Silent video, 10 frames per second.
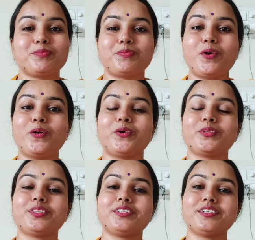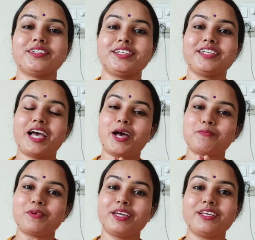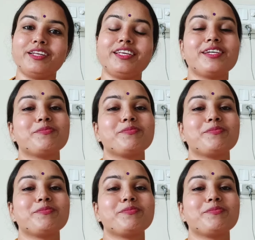बहुत ही आपके लिए